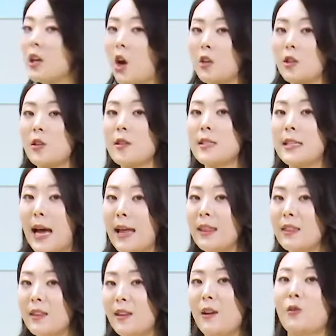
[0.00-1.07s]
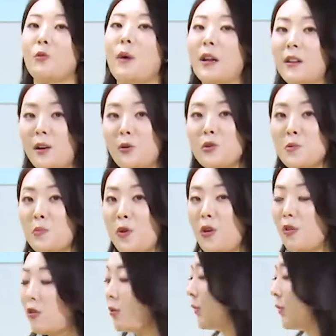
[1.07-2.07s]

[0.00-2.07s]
여섯 잔이라고 말을 하고 싶어요. 그럼